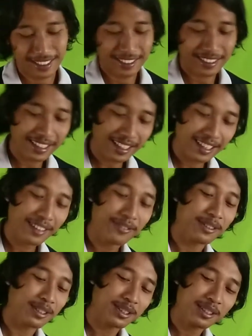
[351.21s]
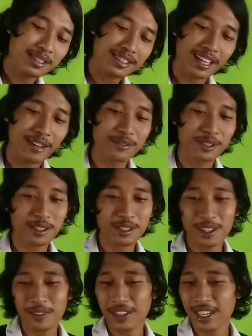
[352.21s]
Oke, okay, foto selain foto
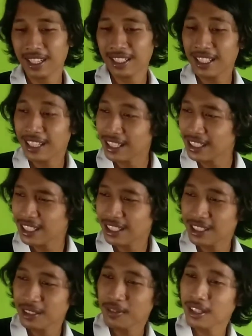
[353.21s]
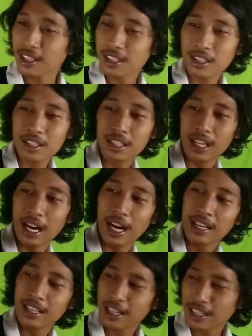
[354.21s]
apalagi ya guys ya. Sebenarnya nggak
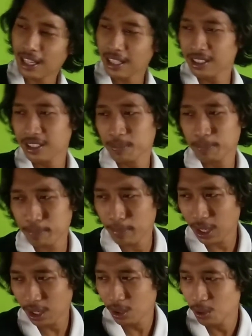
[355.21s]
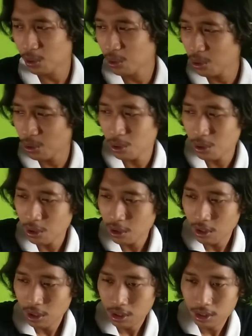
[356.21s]
ada yang perlu
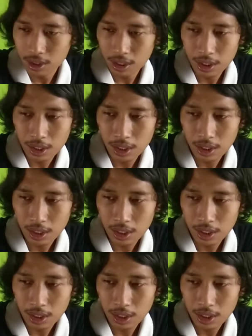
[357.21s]
di